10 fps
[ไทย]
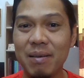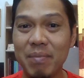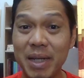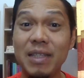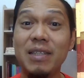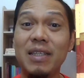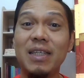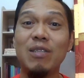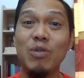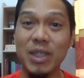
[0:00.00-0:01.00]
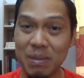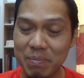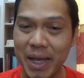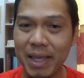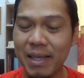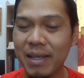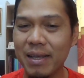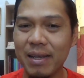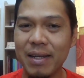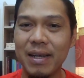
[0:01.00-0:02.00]
ไม่ได้ซีเรียสจนเกินไป
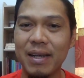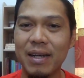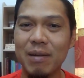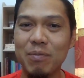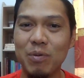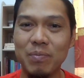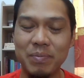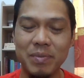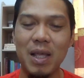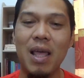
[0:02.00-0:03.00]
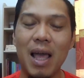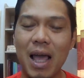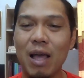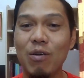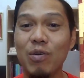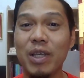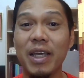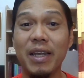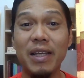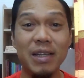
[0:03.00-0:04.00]
นะครับผม่ะโอเค
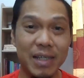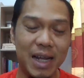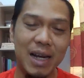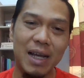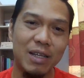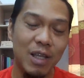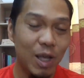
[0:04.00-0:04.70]
นี่คือด้านหลัง